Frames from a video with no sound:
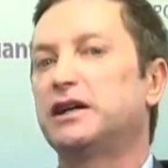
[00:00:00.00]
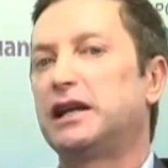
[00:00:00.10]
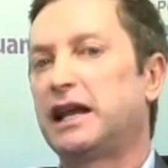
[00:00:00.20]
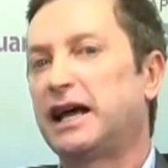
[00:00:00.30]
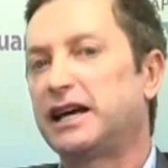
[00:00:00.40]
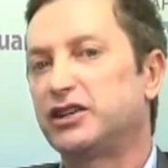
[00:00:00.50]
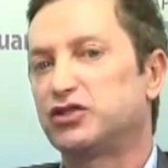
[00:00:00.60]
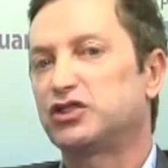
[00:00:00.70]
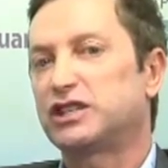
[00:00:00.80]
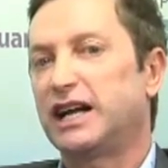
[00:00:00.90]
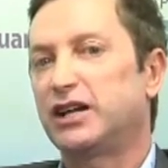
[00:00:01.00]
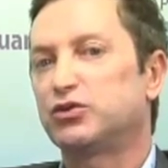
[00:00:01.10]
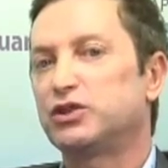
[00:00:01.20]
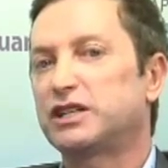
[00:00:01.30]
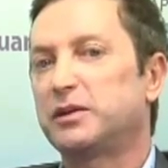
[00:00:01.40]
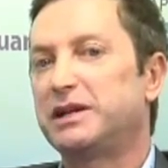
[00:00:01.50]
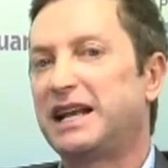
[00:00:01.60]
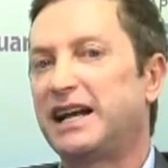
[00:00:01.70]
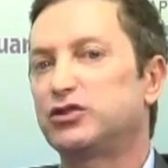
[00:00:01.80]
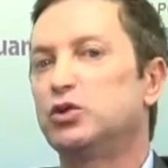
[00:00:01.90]
lá registrado um
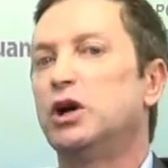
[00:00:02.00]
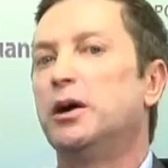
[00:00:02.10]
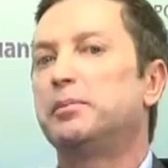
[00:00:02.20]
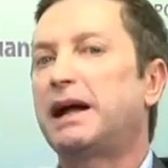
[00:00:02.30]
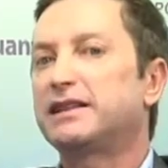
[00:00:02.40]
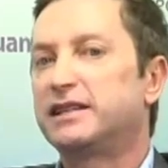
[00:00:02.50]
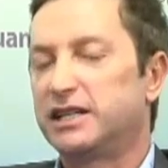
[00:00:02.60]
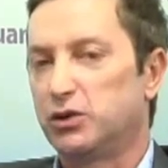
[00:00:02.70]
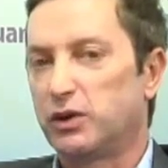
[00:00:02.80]
determinado padrão.